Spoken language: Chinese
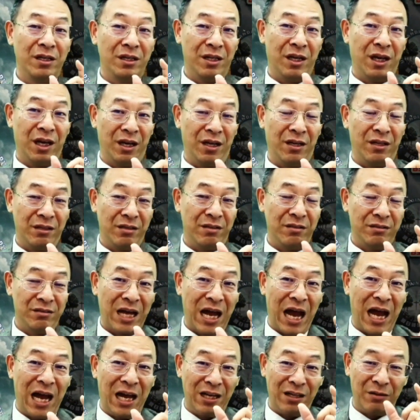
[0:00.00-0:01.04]
啊，
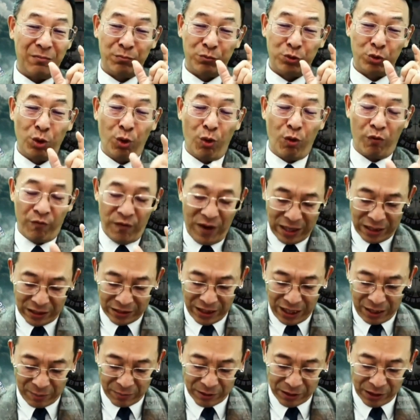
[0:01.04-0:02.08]
他触犯了
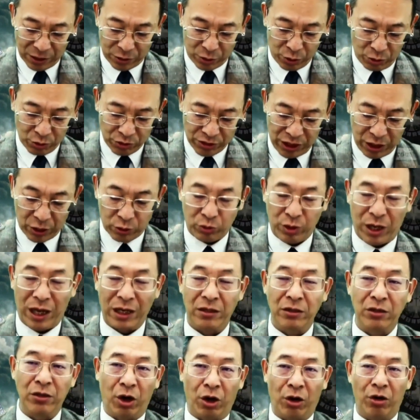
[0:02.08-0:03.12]
他们的宗教
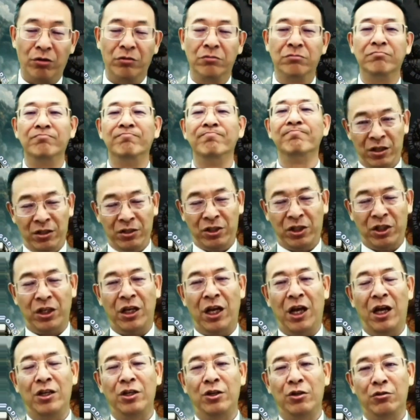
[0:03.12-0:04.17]
传统，引起
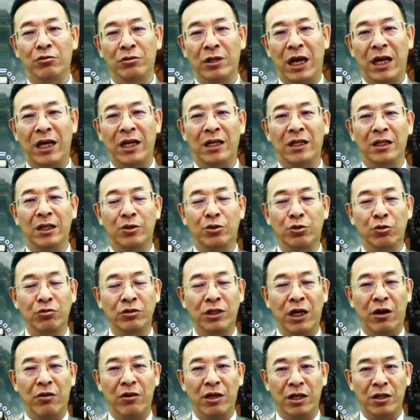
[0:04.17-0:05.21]
了犹太人的
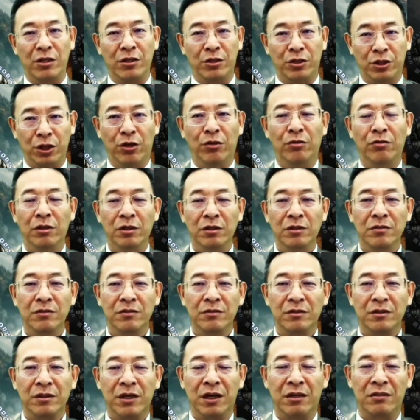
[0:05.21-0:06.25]
宗教领袖
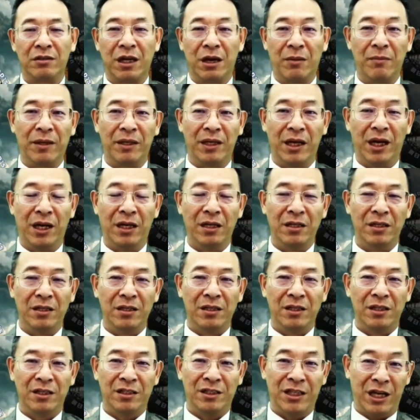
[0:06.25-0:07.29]
啊，他们呢
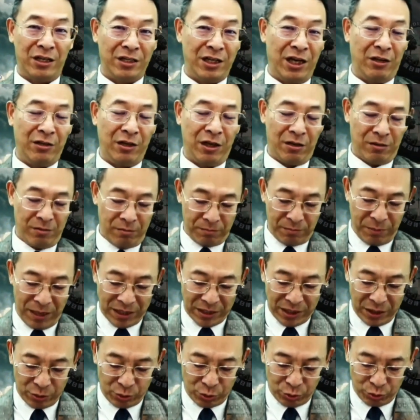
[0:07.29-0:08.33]
想要的
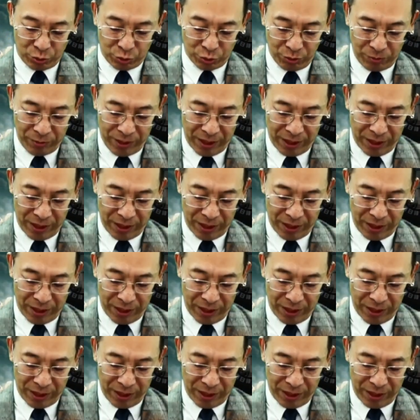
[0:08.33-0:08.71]
把耶稣除